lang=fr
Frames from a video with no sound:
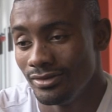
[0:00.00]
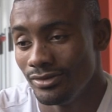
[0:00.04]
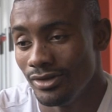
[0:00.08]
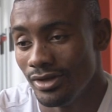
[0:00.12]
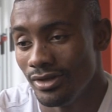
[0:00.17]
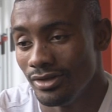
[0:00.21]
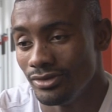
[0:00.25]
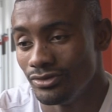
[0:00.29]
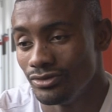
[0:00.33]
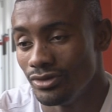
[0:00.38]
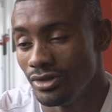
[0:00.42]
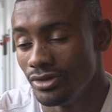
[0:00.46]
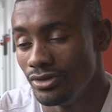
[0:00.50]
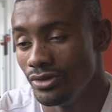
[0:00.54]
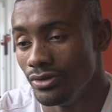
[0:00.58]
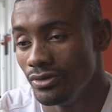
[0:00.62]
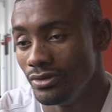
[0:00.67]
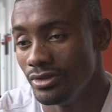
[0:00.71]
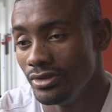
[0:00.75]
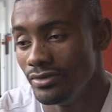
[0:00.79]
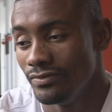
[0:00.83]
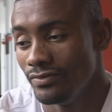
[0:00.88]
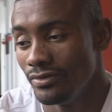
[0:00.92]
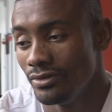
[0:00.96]
un joueur de
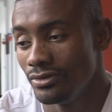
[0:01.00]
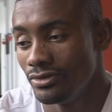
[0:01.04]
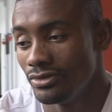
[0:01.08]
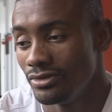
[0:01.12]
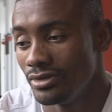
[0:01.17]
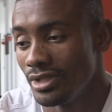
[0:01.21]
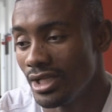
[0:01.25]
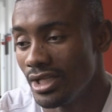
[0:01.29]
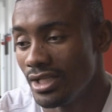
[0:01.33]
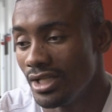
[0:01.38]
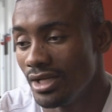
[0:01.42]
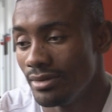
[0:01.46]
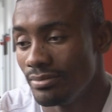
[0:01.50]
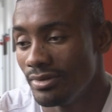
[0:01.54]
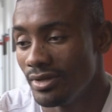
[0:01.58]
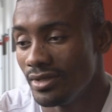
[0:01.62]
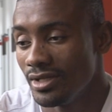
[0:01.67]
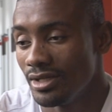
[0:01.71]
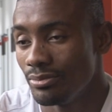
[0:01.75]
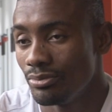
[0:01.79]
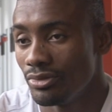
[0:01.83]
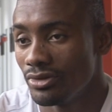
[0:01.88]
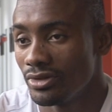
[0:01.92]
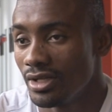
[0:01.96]
haut niveau, tu t'adaptes à
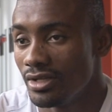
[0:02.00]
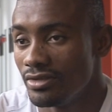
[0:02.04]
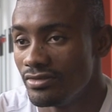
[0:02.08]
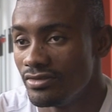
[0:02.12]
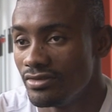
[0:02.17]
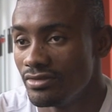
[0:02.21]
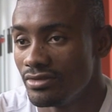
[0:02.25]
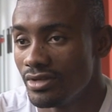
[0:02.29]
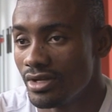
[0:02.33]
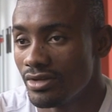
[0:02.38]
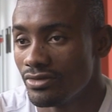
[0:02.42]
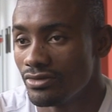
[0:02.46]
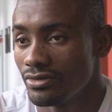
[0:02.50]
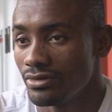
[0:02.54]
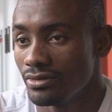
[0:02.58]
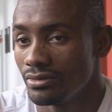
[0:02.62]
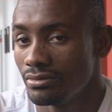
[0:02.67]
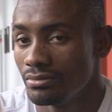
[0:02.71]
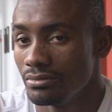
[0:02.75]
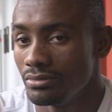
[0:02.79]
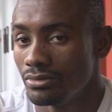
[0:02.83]
n'importe quelle situation.